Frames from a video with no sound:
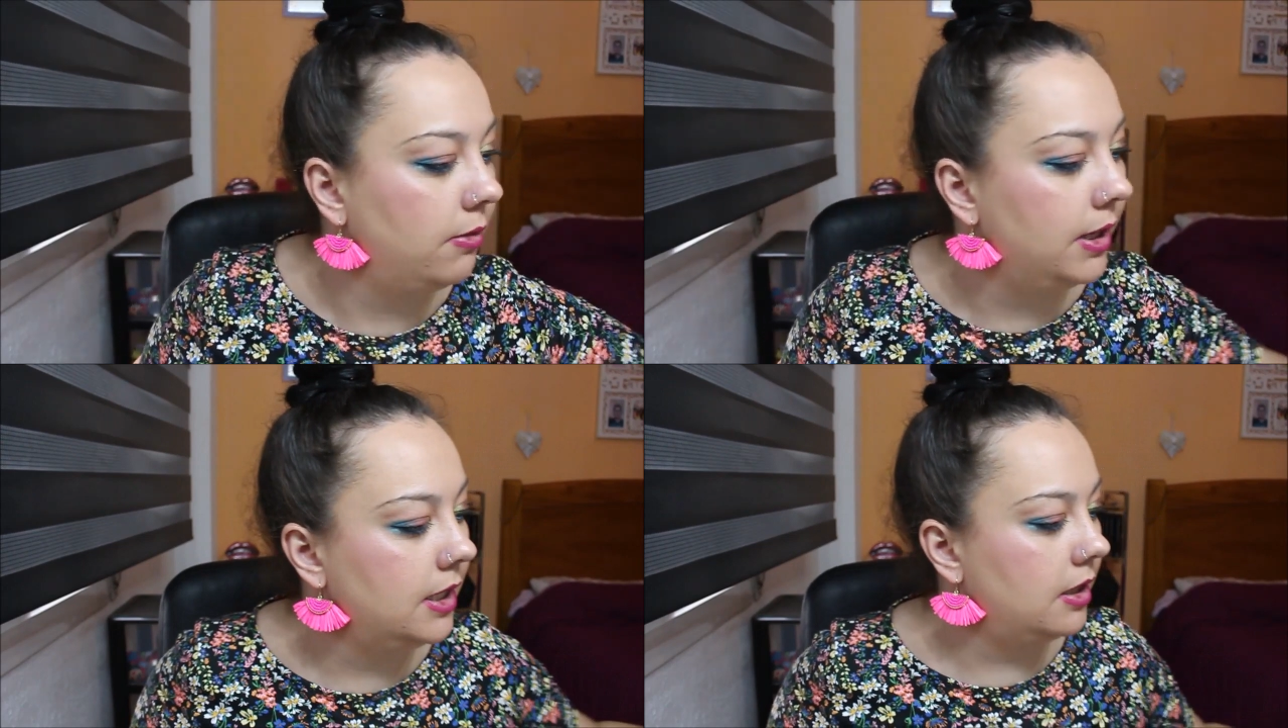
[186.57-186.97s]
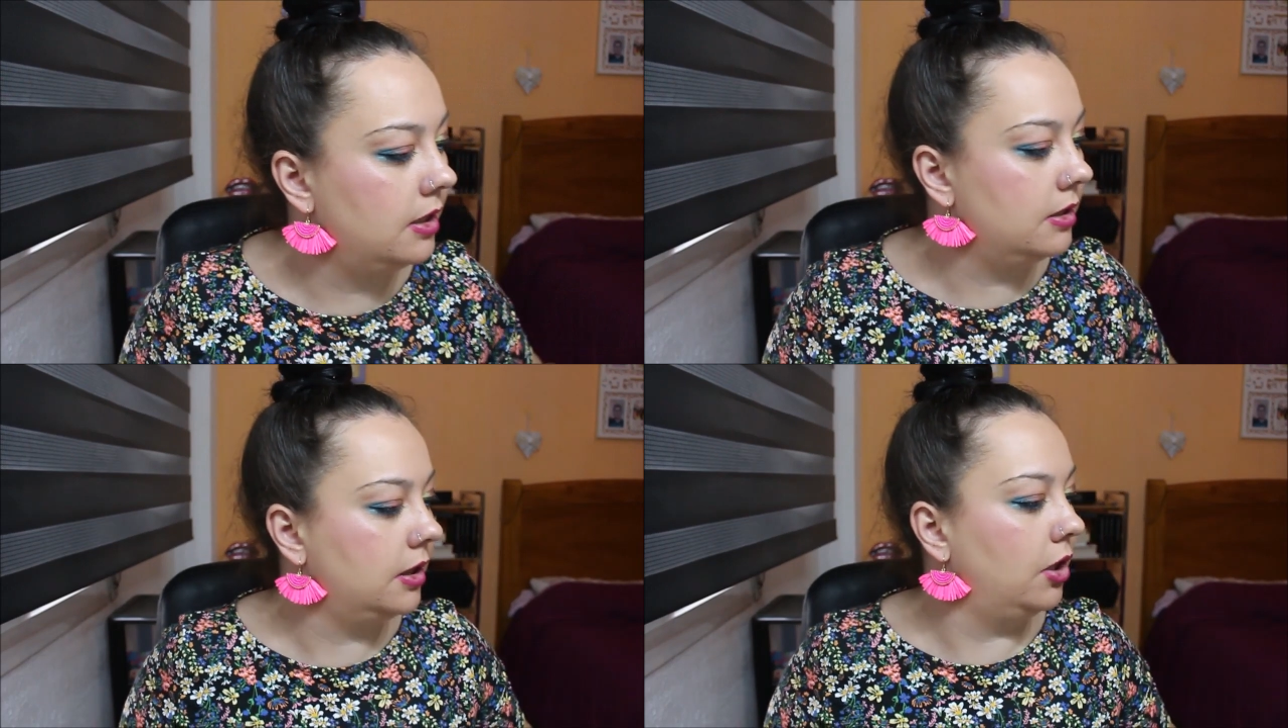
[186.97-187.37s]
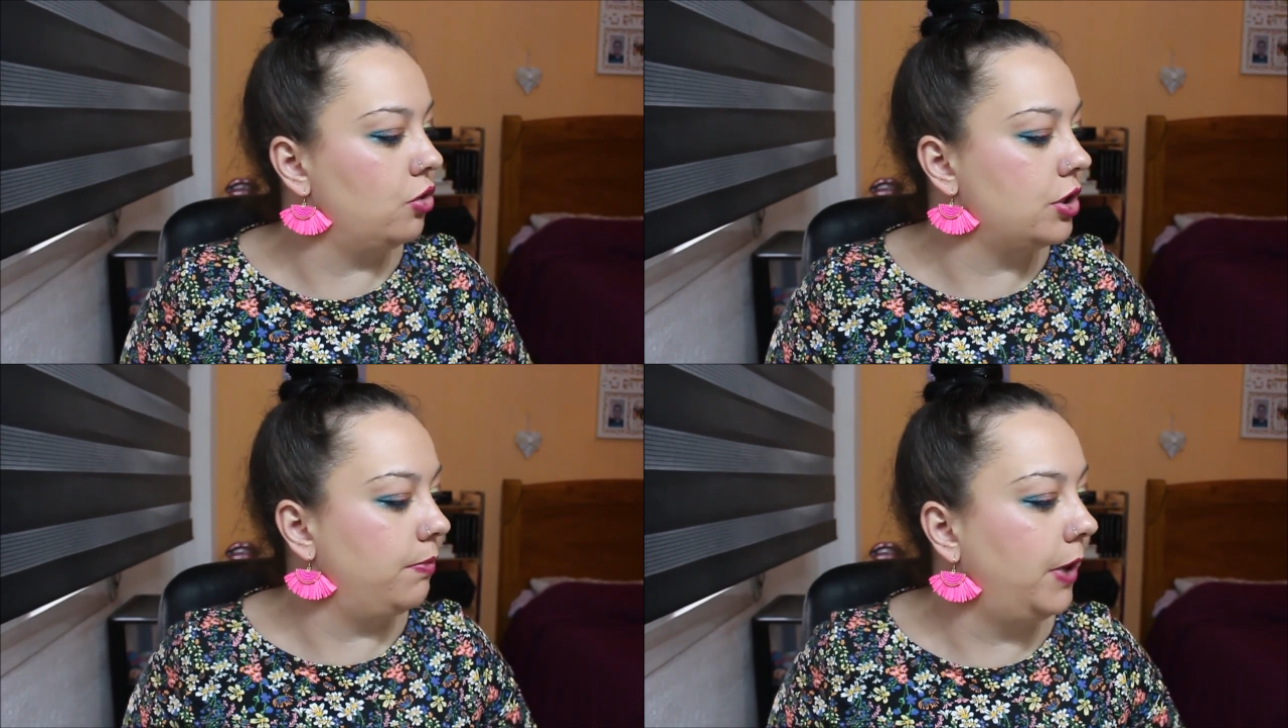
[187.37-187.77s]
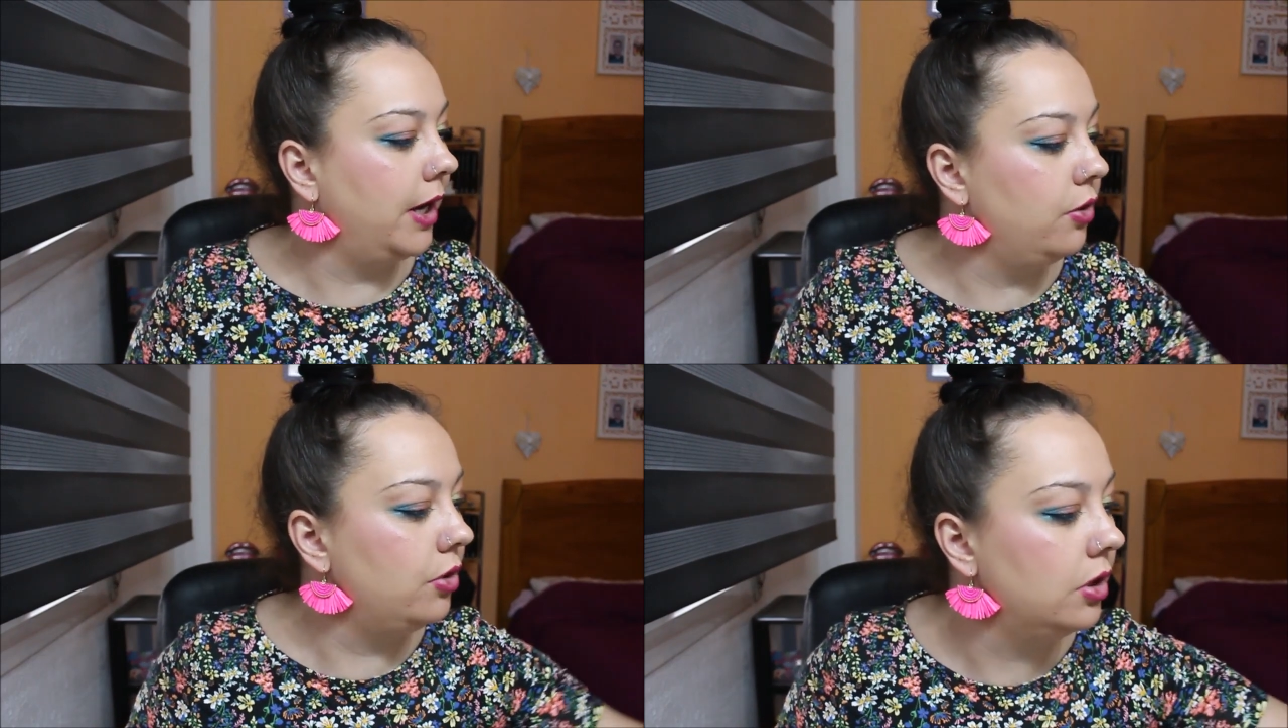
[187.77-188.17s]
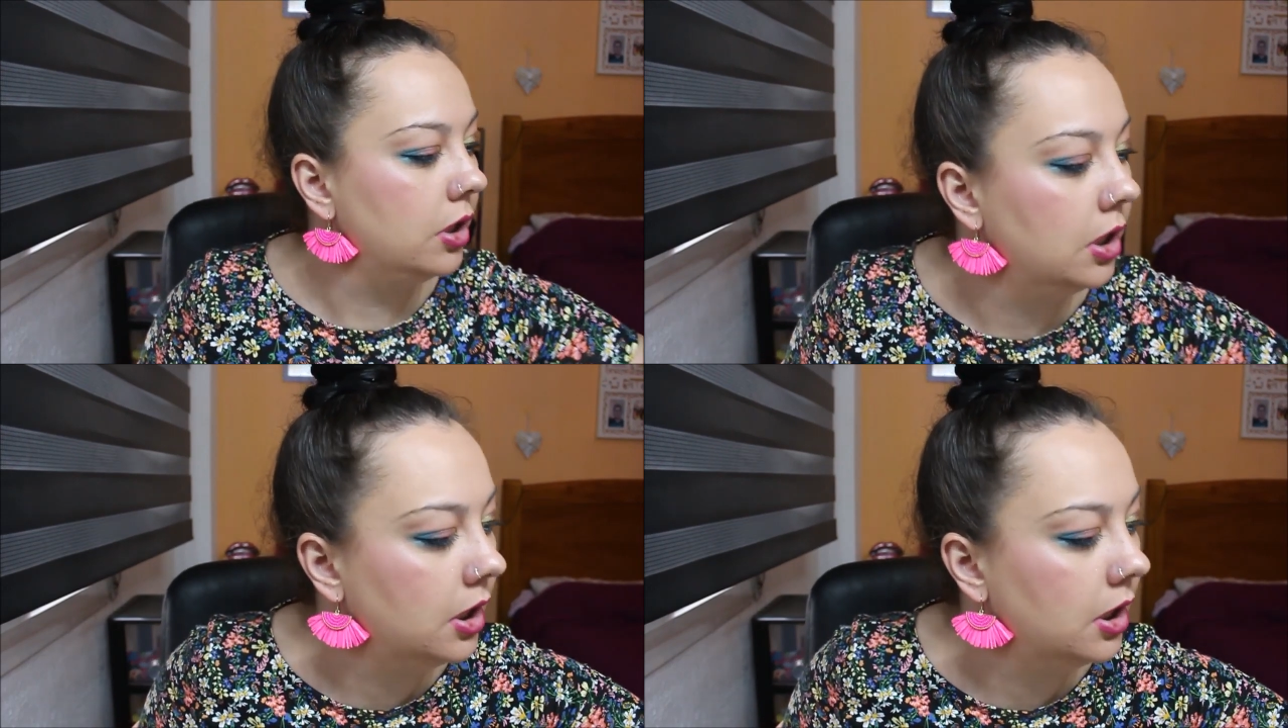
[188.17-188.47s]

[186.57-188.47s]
A ver, que lo separo.